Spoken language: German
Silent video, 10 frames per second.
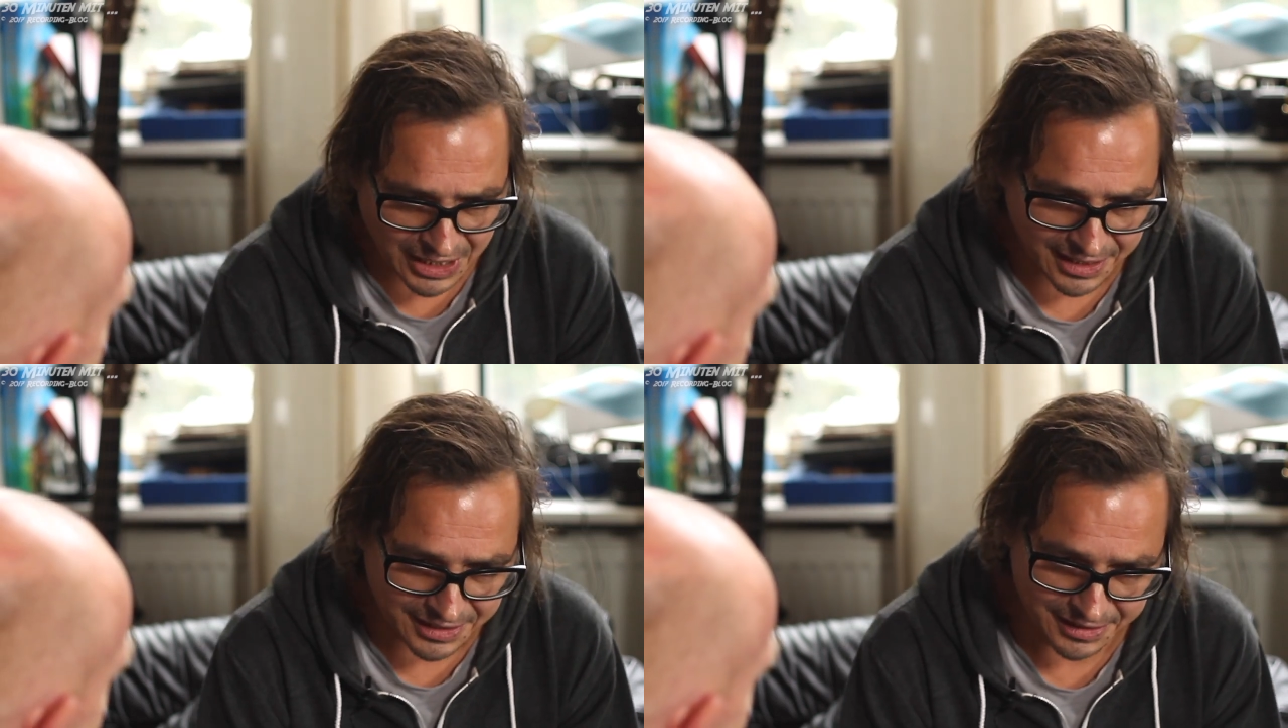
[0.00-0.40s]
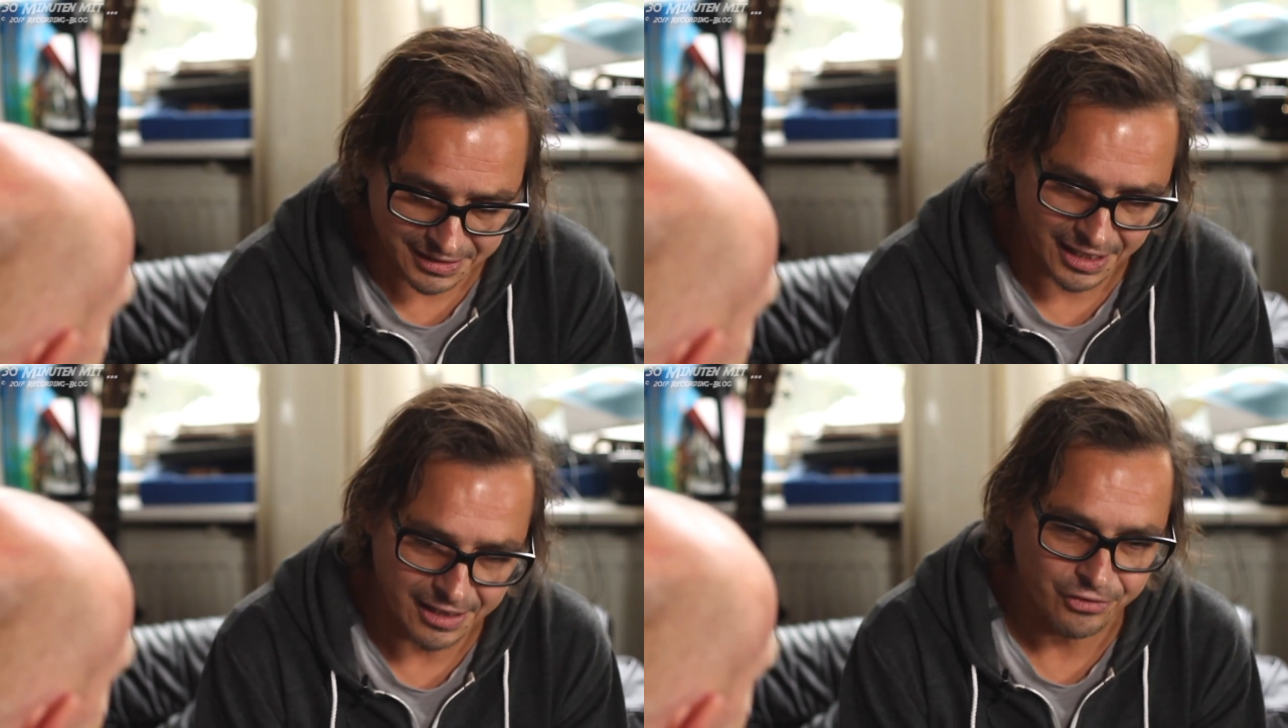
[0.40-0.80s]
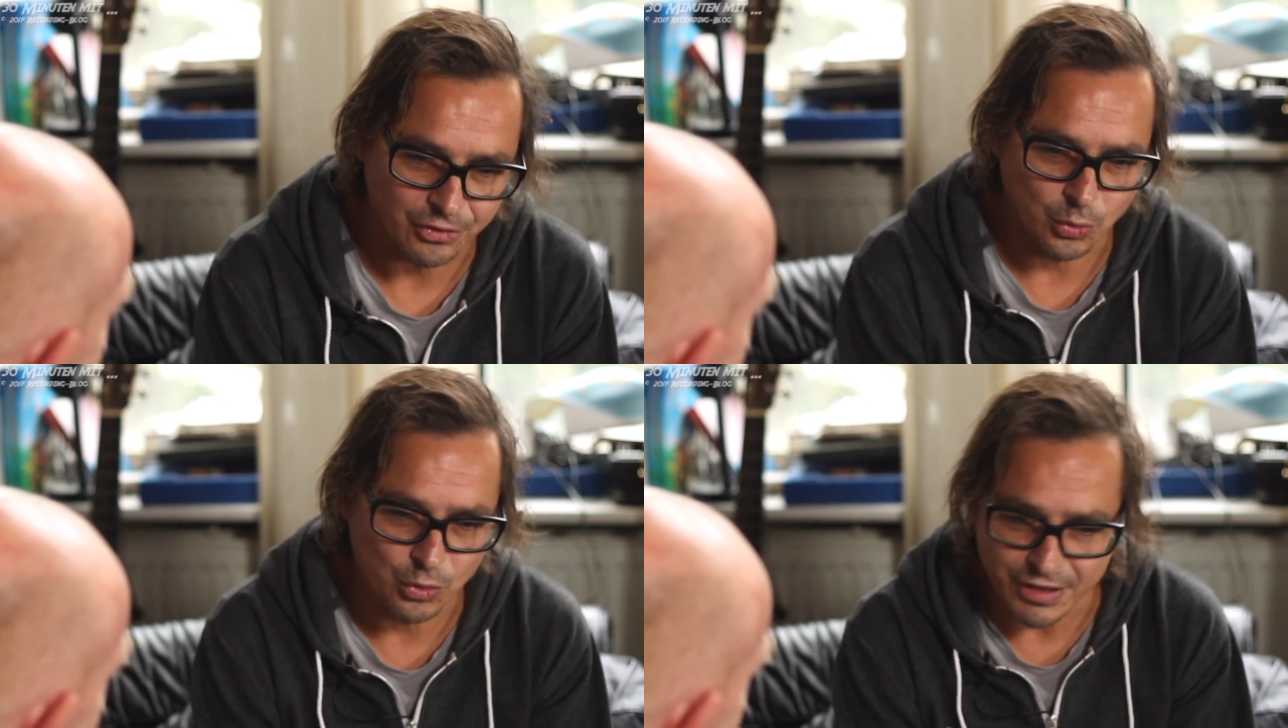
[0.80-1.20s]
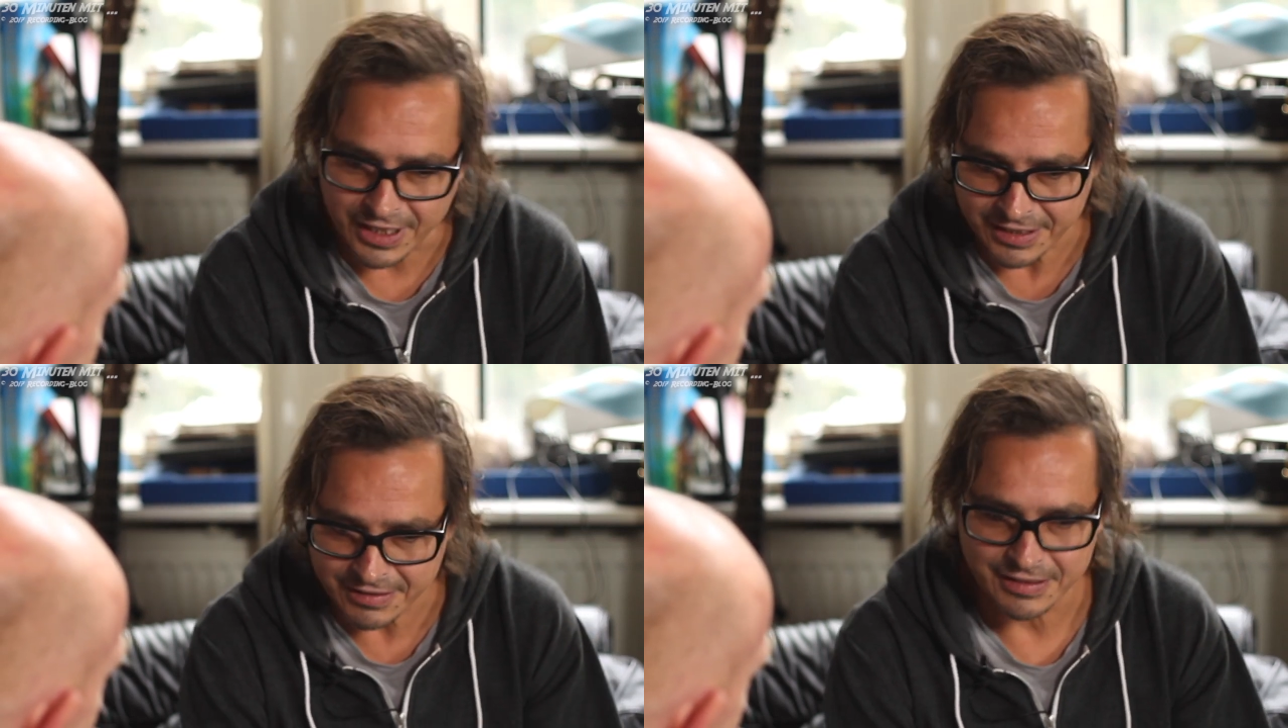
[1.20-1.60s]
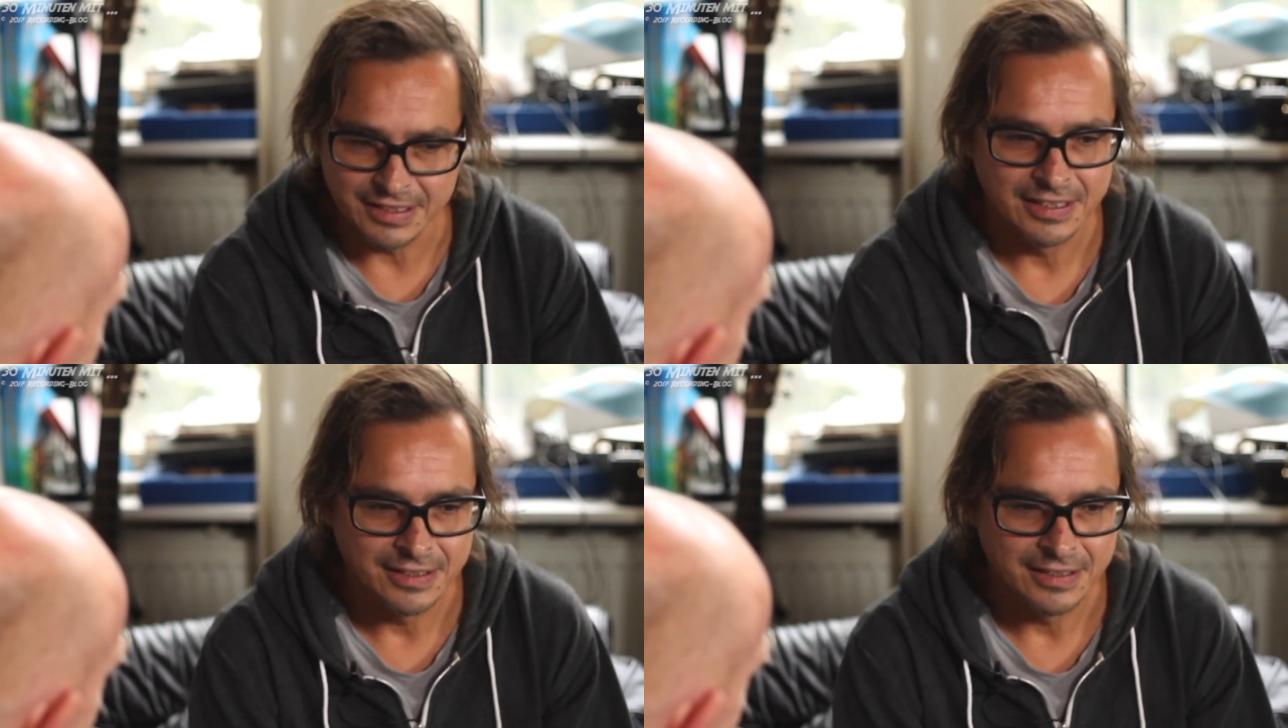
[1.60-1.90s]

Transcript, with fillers: wir hatten als Overhead,